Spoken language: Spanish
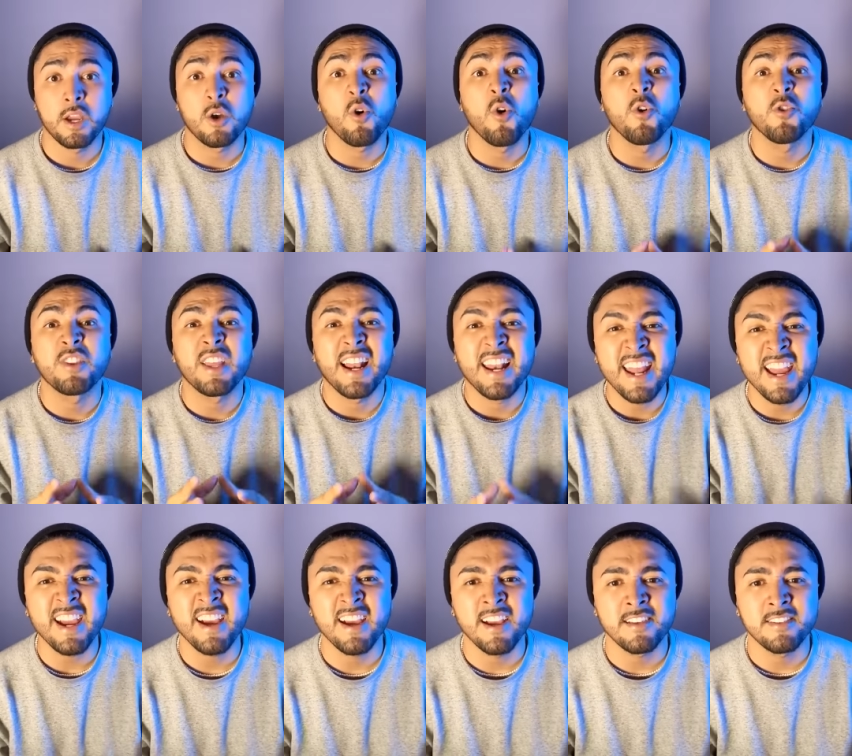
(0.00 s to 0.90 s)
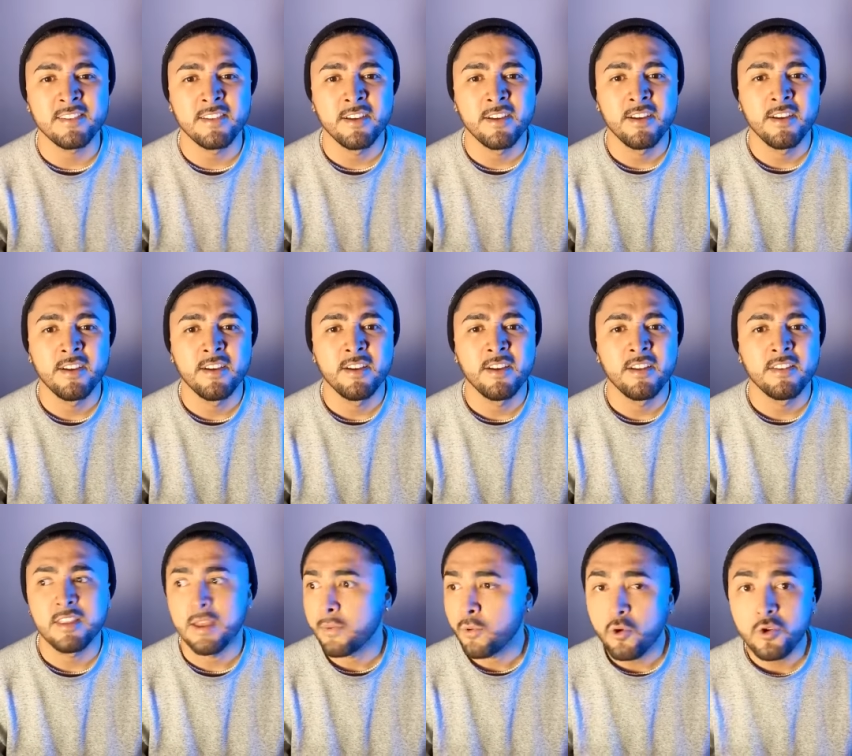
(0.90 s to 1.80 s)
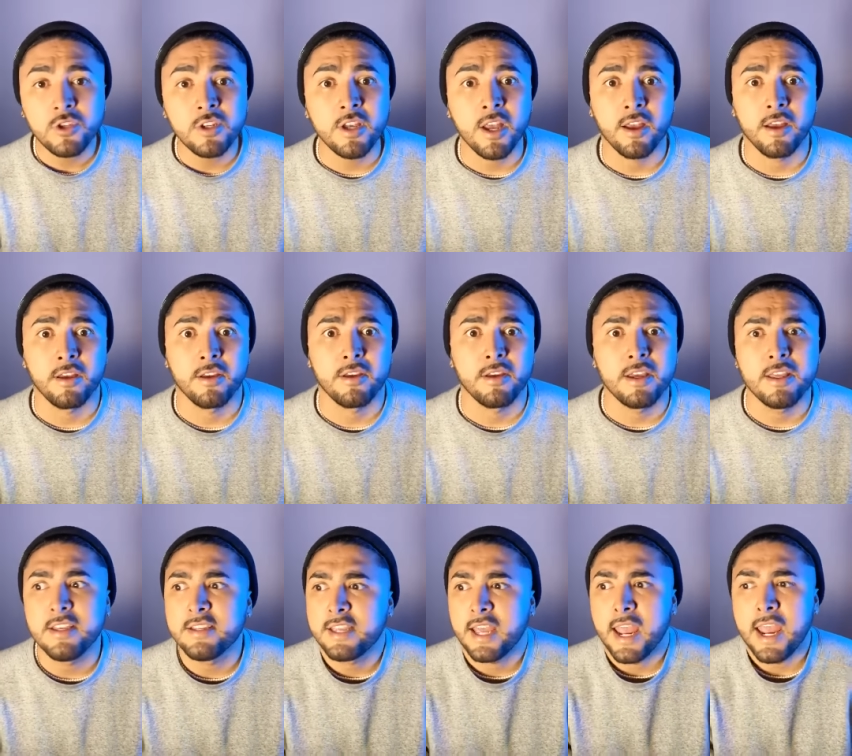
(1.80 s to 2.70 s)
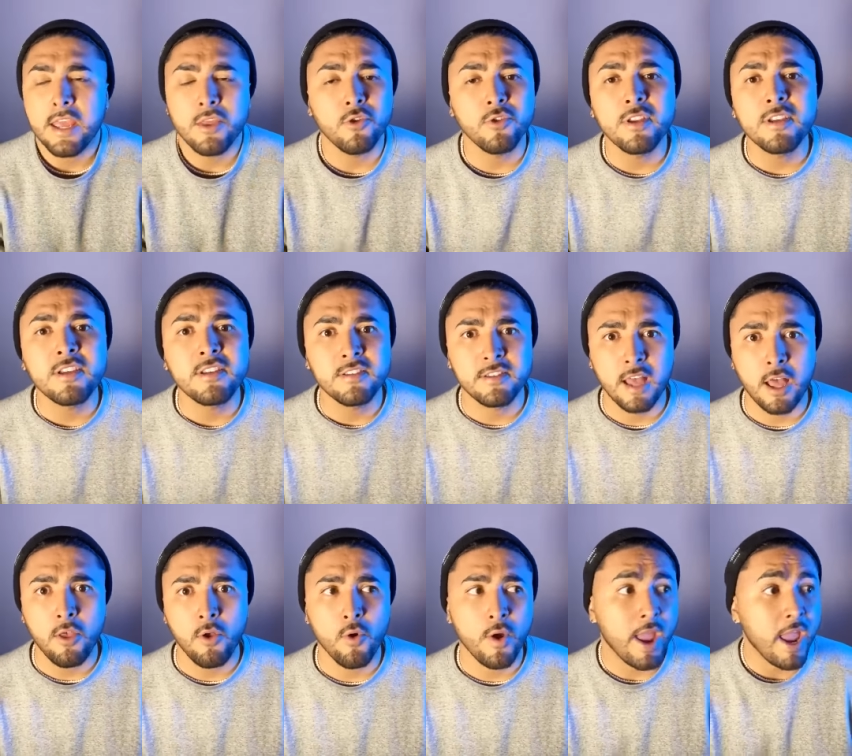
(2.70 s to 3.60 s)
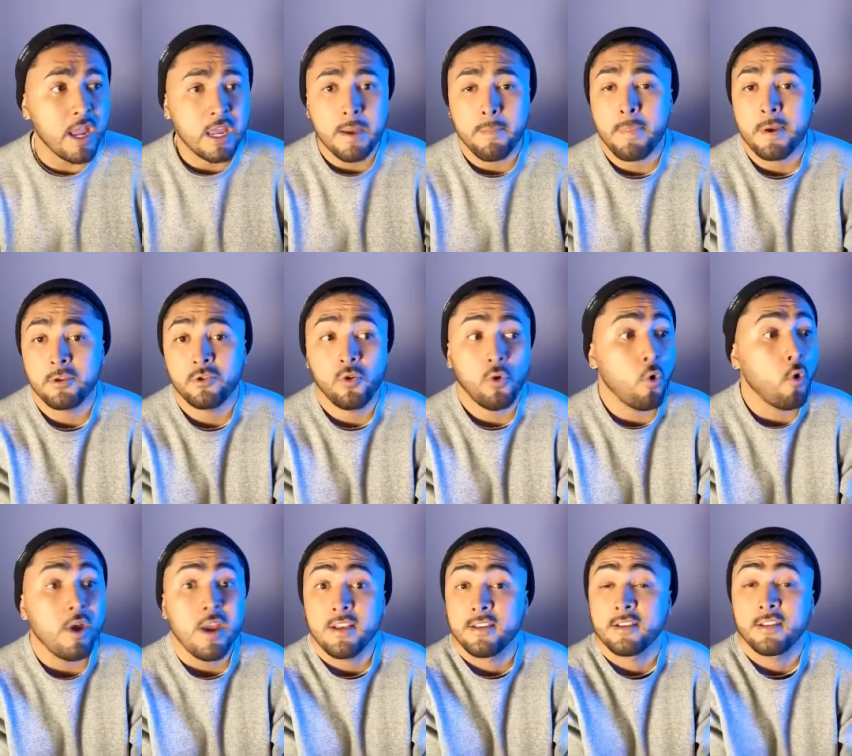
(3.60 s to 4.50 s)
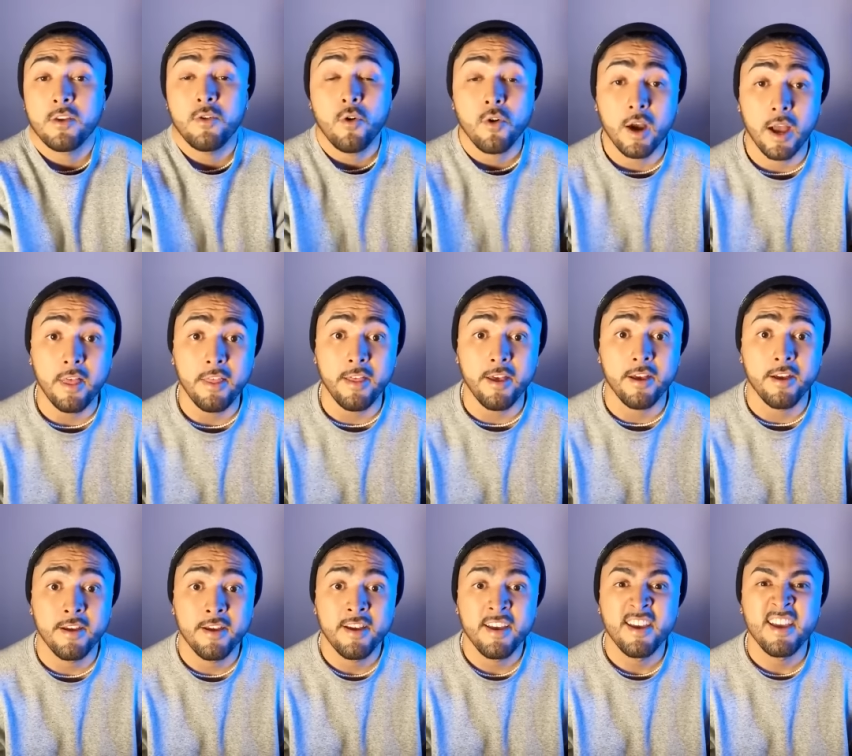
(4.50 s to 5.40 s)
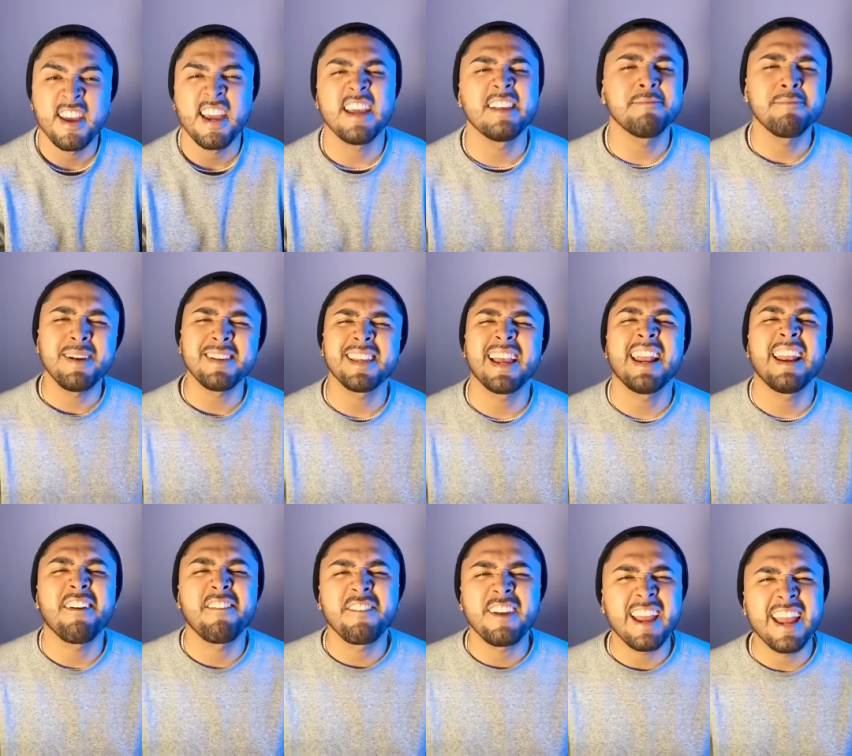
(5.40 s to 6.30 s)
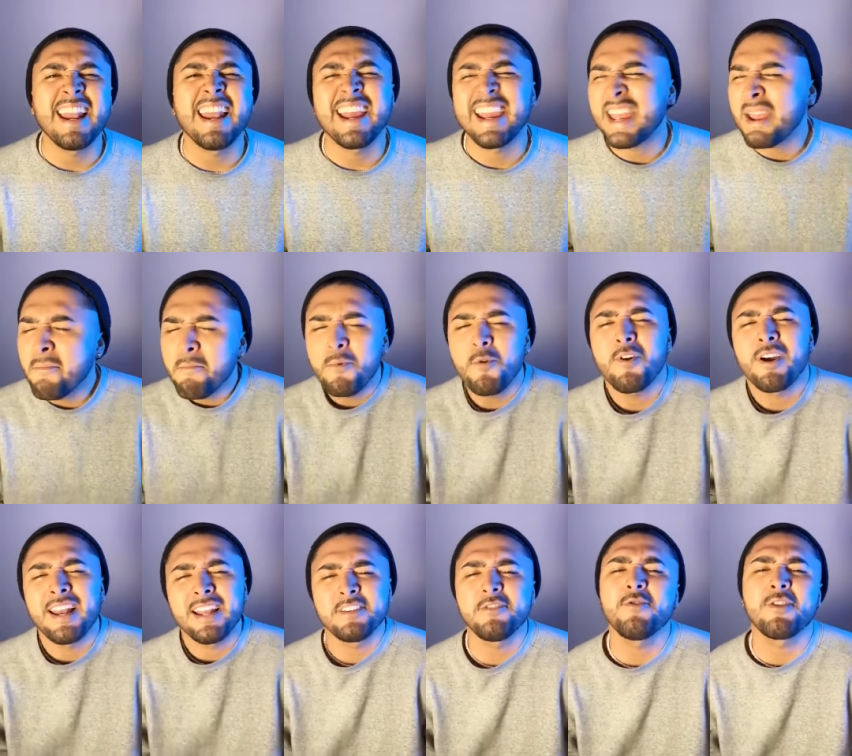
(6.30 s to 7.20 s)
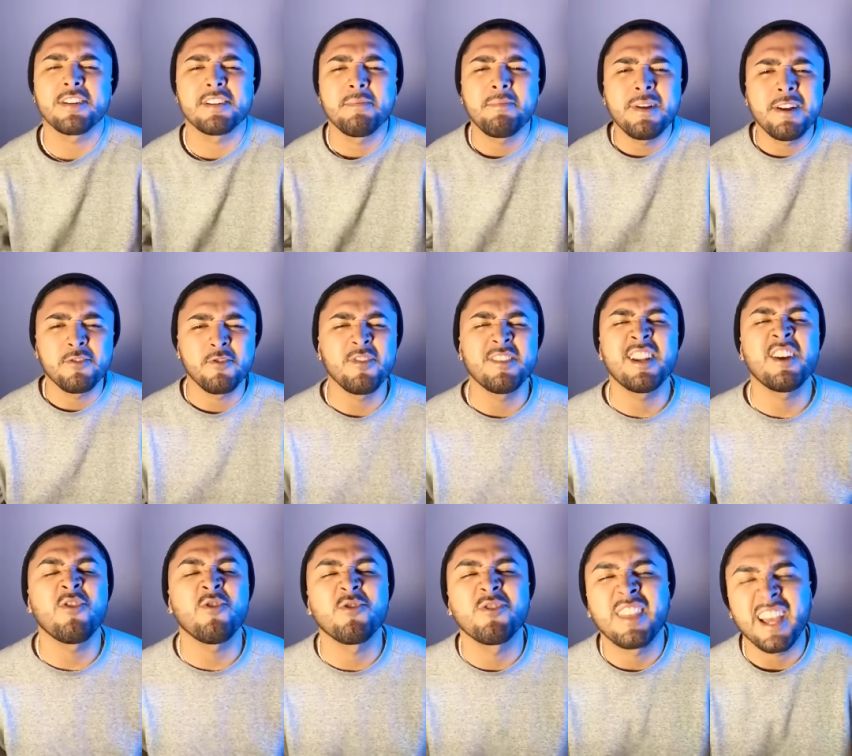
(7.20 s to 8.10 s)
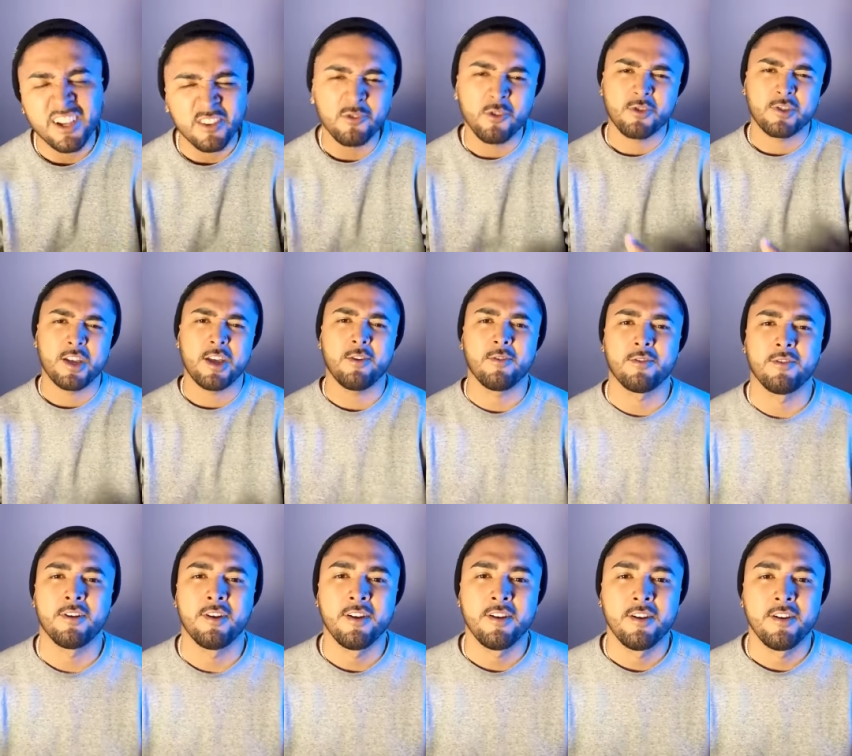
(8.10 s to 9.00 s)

cuando te alejas, te busca y dice, hey, ¿dónde has estado? Hey, ¿qué pasó? Oye, estás enojada. Es más, el, el ejemplo clásico que siempre les doy es el contacto cero.